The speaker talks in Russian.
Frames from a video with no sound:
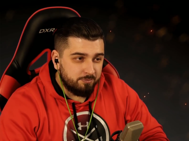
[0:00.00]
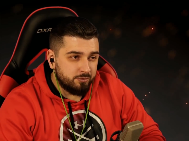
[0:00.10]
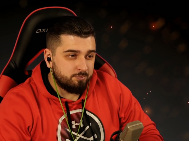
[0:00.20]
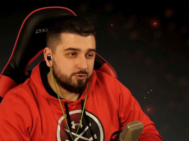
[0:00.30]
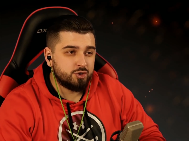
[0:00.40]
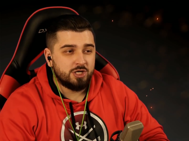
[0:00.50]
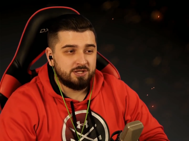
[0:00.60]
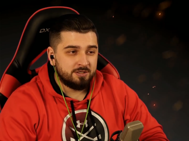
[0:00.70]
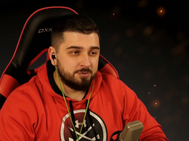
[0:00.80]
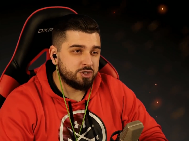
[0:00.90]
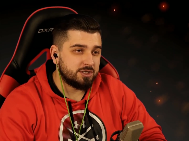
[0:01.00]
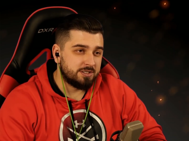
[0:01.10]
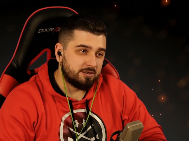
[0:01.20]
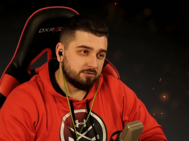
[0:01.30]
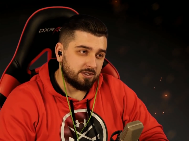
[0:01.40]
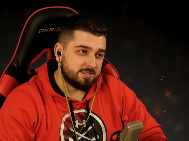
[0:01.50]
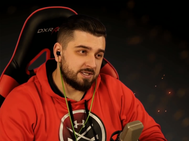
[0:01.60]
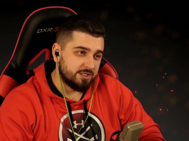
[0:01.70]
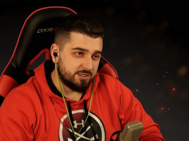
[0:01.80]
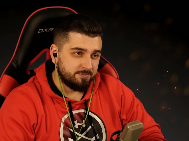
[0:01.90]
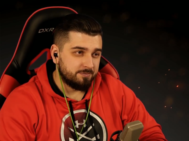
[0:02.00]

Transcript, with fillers: бюджетная мышка, да, Бюджетная,